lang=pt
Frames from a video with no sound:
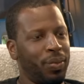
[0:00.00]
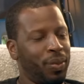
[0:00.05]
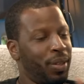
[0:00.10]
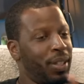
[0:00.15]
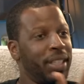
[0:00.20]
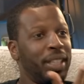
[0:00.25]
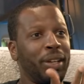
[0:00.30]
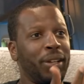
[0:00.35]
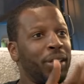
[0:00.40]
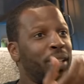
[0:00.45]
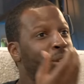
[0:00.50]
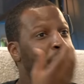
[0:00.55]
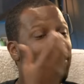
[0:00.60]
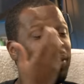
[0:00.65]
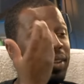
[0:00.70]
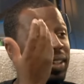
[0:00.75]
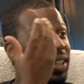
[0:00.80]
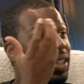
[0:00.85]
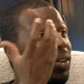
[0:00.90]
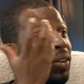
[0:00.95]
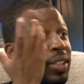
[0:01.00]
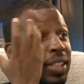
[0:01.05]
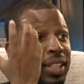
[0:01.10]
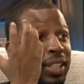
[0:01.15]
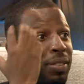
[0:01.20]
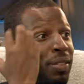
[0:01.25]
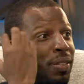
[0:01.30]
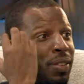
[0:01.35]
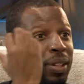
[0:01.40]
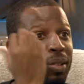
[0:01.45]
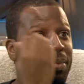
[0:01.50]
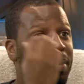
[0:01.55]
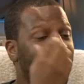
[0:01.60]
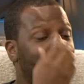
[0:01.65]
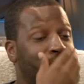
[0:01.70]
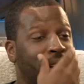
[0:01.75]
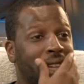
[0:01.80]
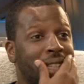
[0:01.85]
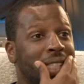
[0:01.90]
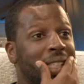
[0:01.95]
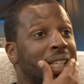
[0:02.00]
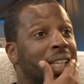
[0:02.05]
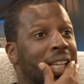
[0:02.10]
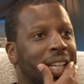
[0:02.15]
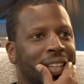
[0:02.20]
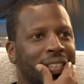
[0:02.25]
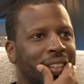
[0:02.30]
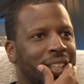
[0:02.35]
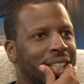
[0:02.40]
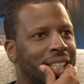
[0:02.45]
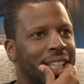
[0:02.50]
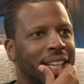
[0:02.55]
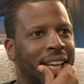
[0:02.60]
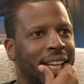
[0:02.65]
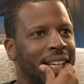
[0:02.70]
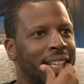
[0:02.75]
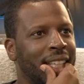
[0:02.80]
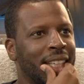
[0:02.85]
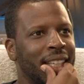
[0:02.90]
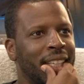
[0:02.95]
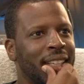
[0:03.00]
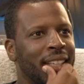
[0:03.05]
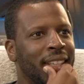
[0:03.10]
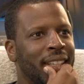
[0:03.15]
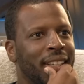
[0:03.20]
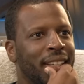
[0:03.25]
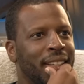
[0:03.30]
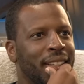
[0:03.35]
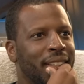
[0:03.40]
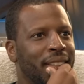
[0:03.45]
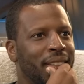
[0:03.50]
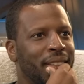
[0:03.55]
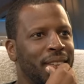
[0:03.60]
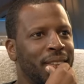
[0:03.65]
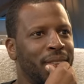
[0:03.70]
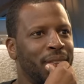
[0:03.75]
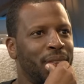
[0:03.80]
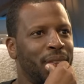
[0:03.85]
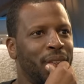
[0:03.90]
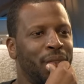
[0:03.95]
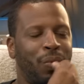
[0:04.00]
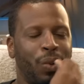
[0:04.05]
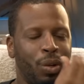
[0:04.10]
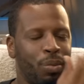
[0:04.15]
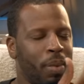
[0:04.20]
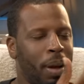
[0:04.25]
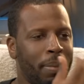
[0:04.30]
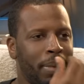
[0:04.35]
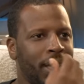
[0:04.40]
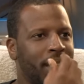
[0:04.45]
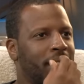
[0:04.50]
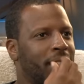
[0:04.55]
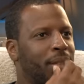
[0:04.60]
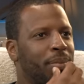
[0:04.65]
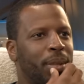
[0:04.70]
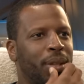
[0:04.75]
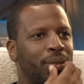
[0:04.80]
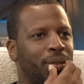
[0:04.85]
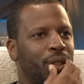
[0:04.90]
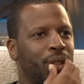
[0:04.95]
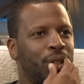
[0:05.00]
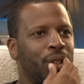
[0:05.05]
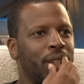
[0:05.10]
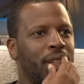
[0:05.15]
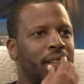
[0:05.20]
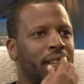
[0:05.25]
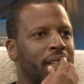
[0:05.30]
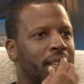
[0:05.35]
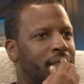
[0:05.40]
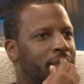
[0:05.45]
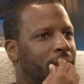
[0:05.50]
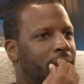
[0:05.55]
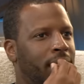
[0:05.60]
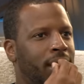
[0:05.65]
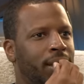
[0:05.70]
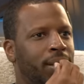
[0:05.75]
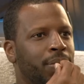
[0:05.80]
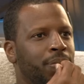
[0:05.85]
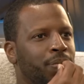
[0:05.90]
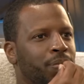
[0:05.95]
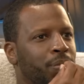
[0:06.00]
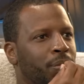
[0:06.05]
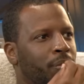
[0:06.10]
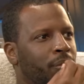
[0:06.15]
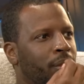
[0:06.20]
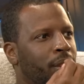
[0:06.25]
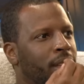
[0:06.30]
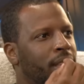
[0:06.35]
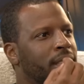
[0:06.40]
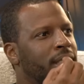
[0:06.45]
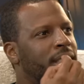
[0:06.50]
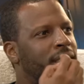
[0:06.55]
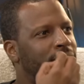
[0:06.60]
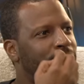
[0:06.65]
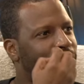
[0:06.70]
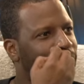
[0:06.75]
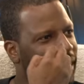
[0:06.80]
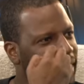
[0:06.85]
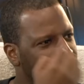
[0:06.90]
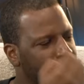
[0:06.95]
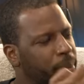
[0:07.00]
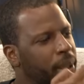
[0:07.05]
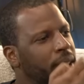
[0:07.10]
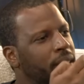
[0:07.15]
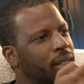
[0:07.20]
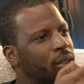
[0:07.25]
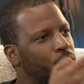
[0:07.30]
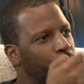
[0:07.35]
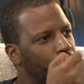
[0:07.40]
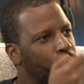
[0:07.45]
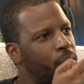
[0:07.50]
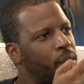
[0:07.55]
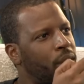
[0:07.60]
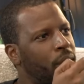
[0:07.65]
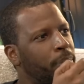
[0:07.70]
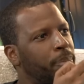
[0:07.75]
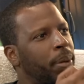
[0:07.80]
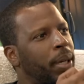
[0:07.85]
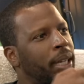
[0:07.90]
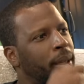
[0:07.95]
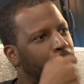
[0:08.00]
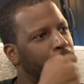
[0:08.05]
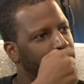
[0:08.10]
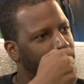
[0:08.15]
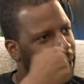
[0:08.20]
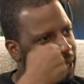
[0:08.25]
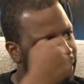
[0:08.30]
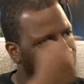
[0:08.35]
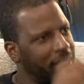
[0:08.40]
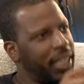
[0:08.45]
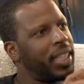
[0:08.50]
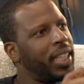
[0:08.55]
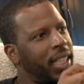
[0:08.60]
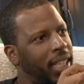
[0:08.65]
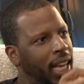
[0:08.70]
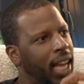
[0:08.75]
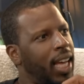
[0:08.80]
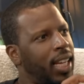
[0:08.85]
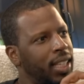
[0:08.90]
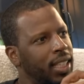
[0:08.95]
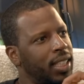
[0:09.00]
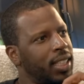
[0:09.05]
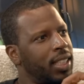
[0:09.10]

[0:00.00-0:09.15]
ainda, ainda, ainda ontem estive a ver uma frase incrível que era, eh, e foi uma amiga que me enviou, que era, se vais abrir a tua boca para criticar